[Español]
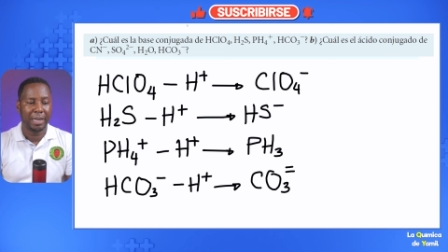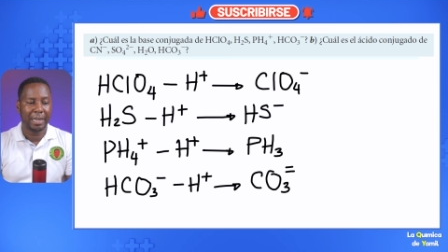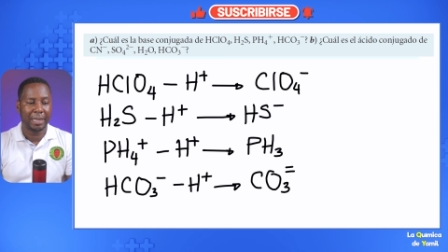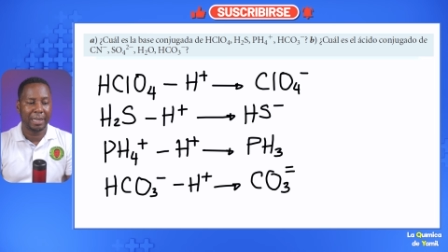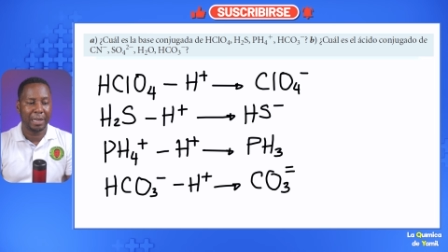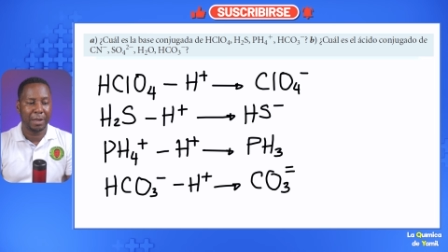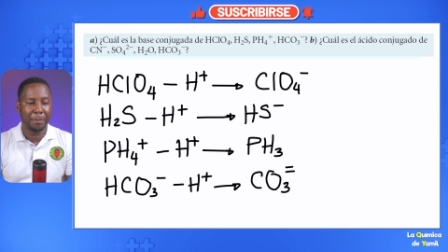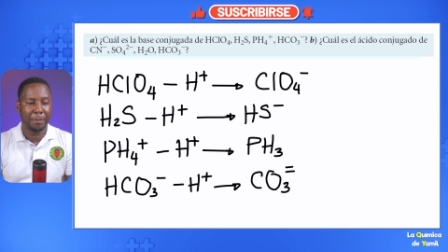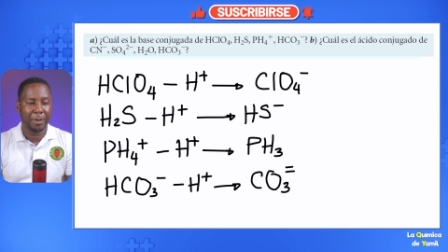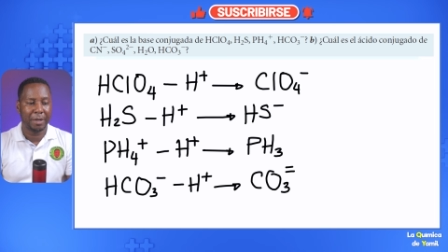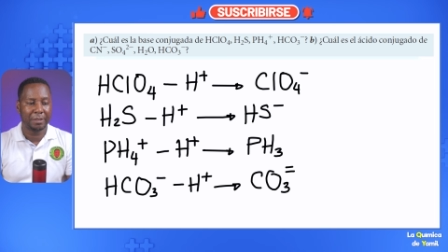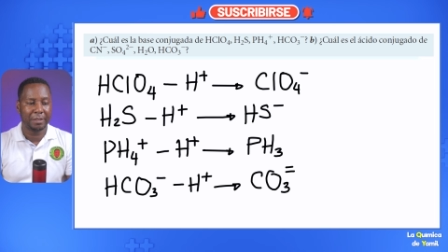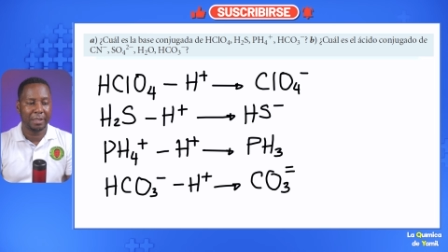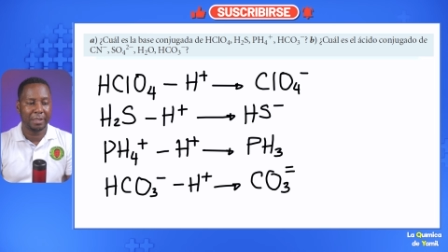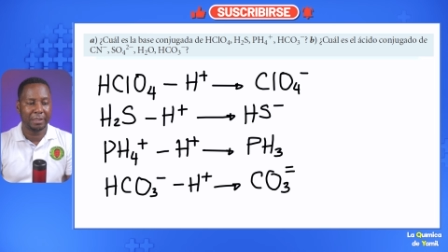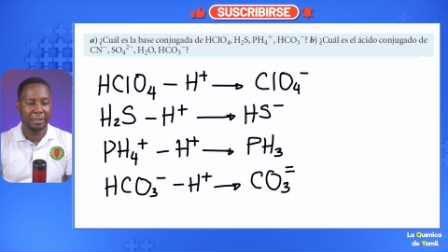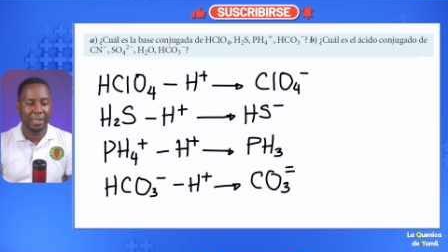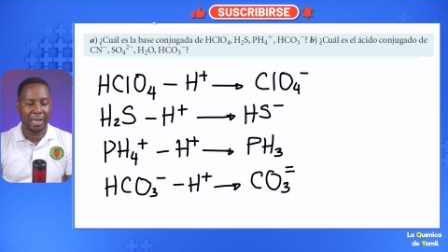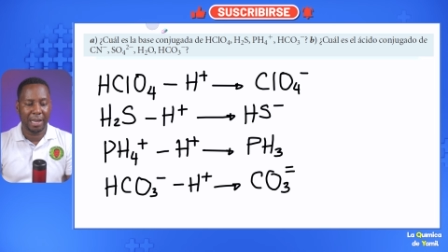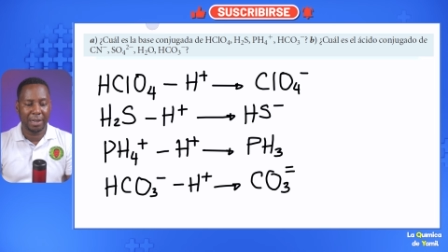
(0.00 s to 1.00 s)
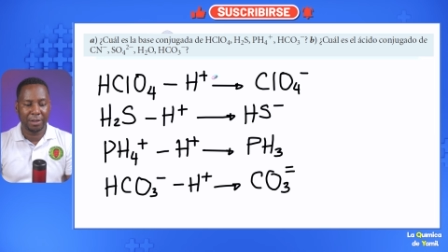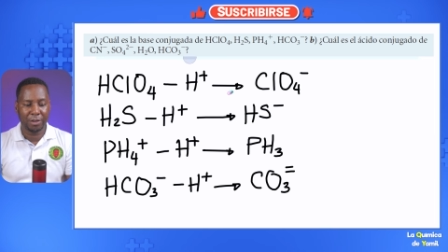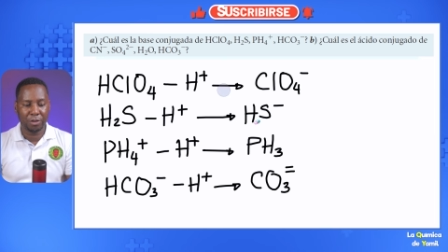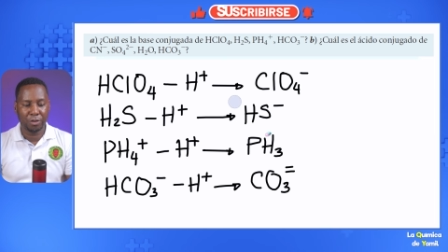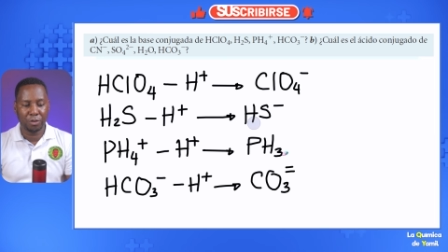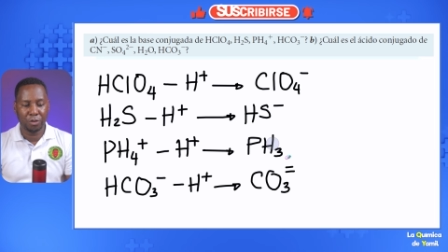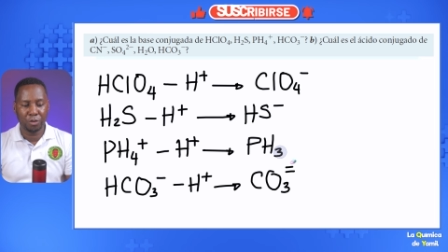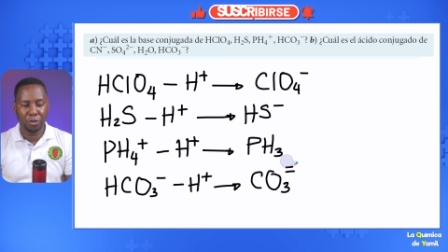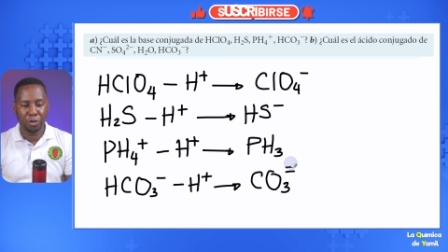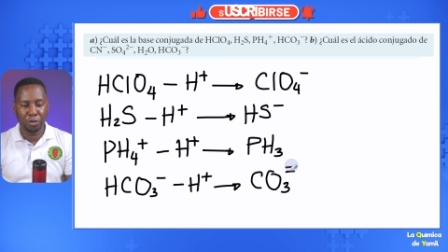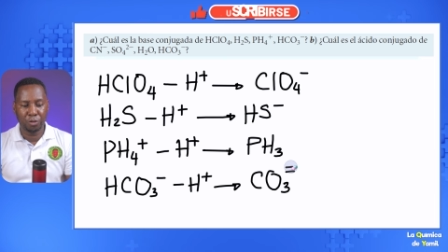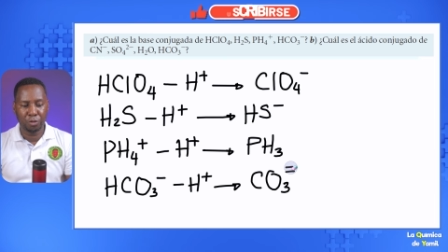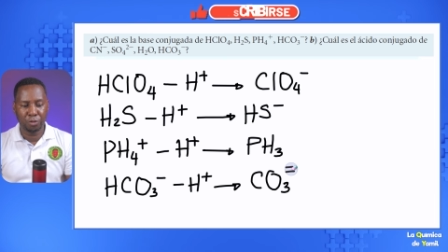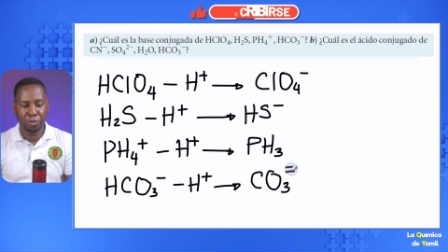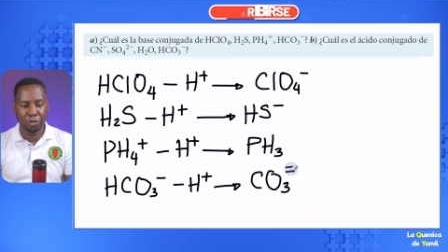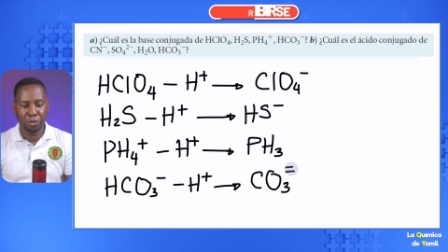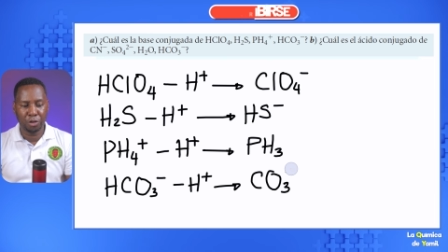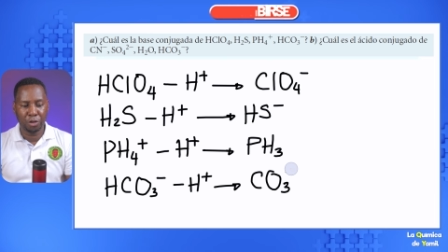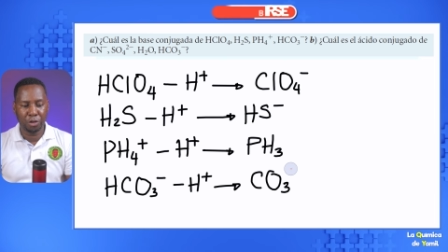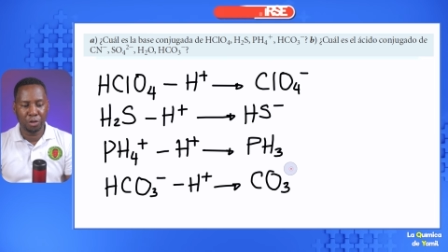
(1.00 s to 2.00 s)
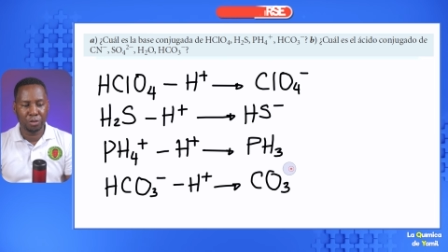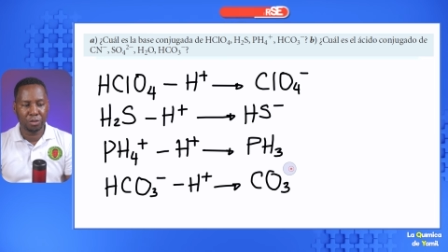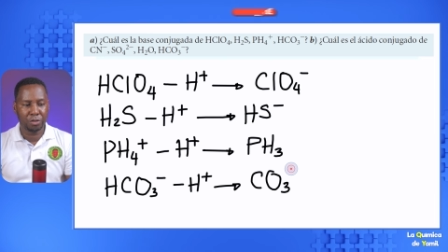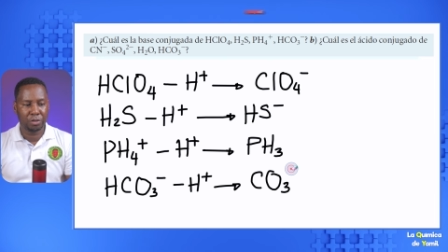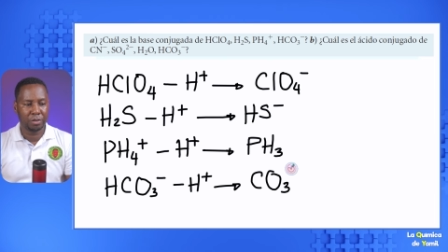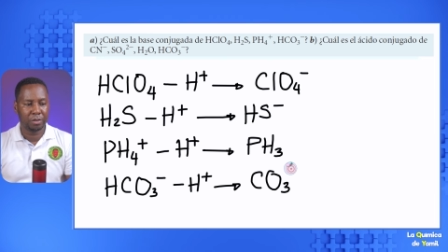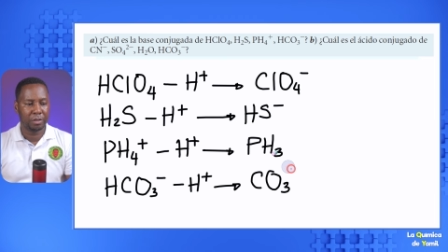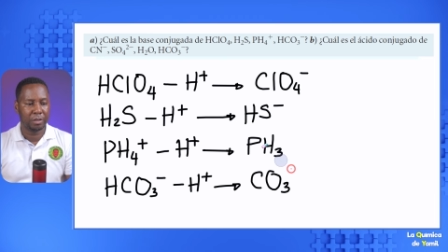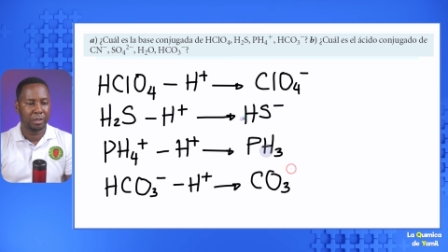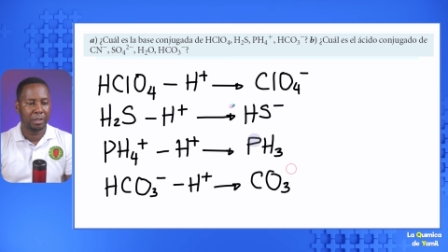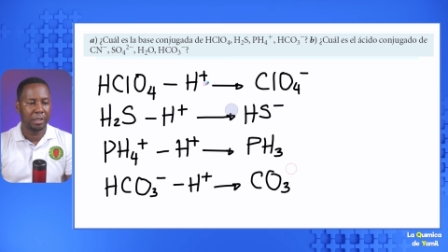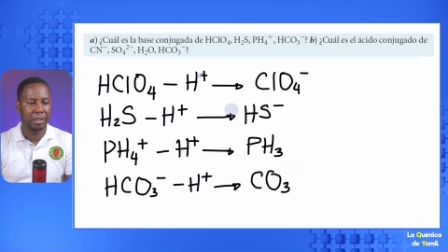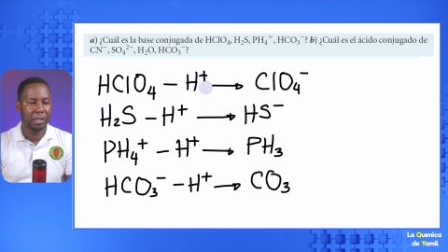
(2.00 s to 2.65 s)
representar con un 2